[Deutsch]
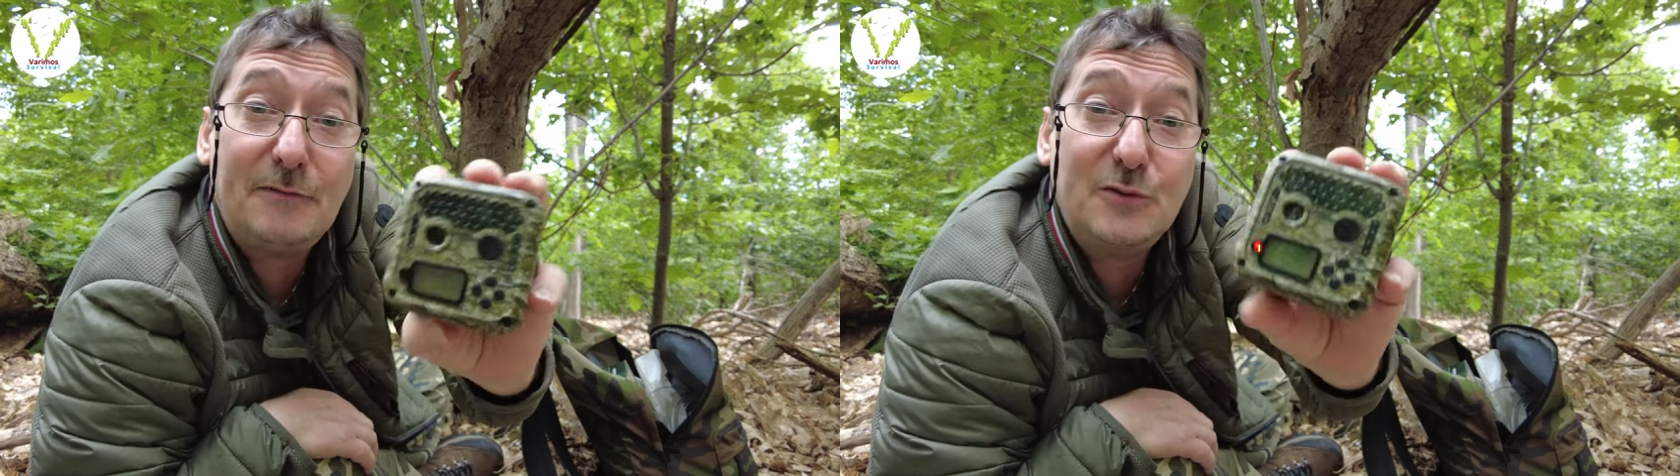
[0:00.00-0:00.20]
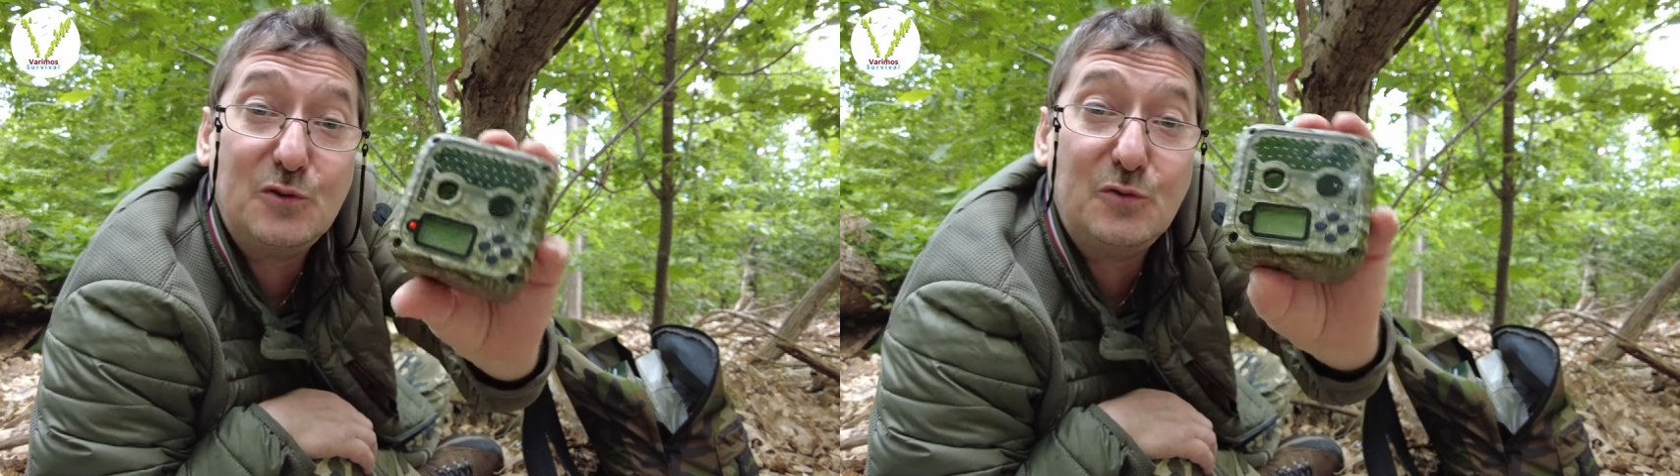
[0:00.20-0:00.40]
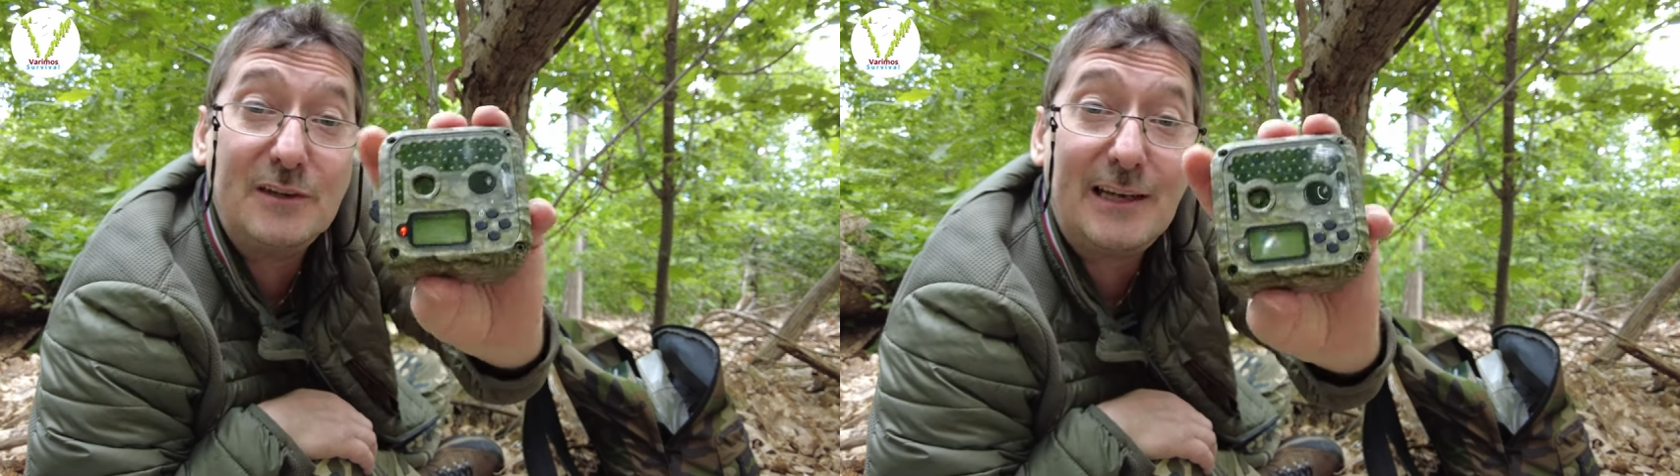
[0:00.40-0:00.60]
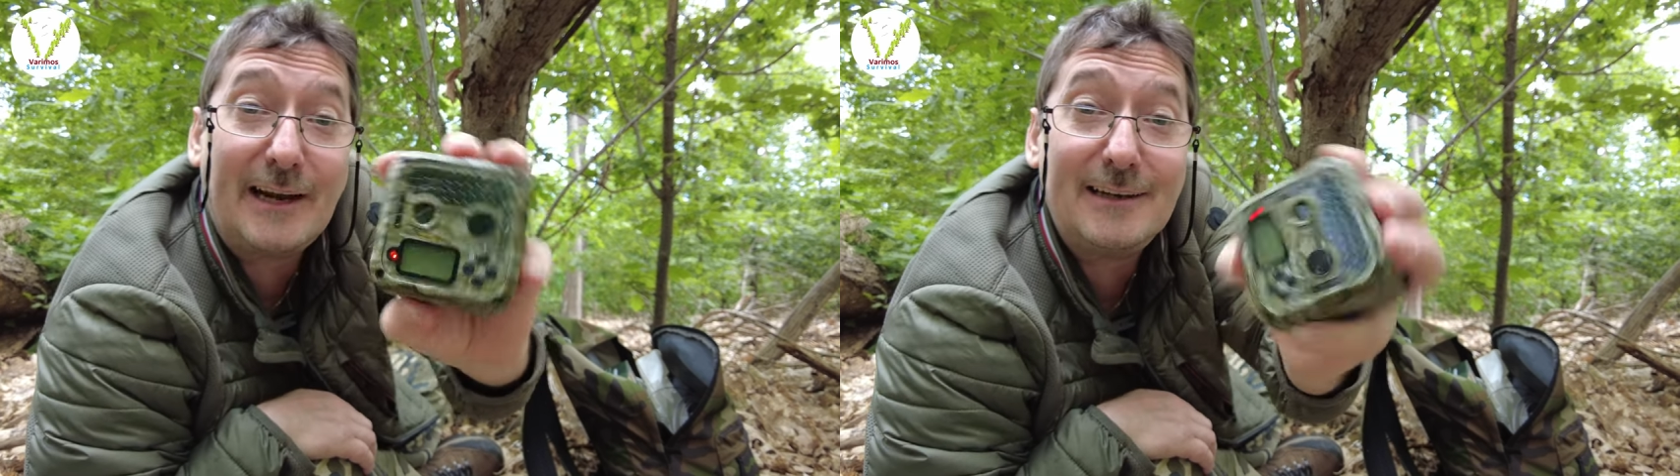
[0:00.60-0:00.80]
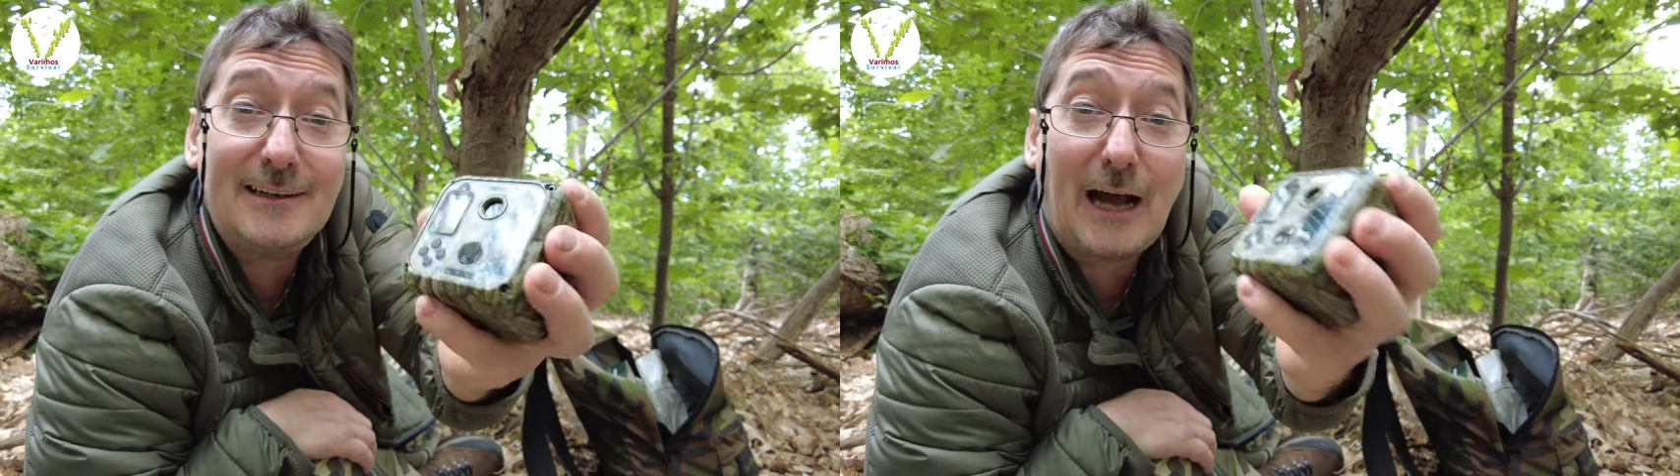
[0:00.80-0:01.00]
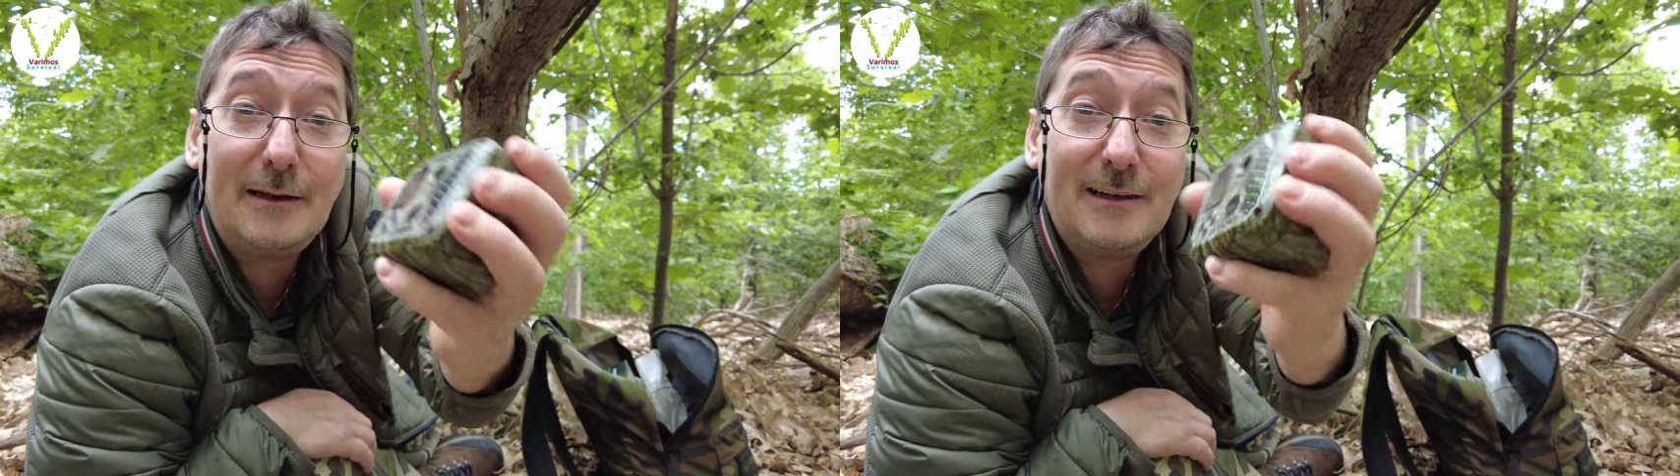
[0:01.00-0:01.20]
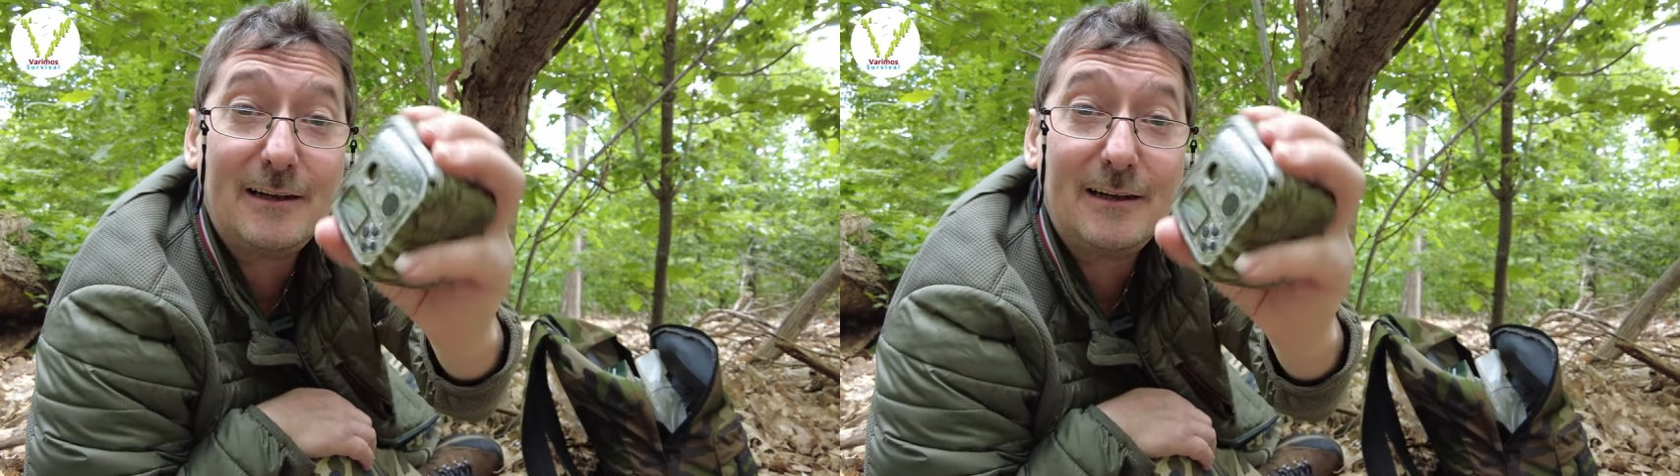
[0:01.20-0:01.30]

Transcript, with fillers: für so eine kleine Kante,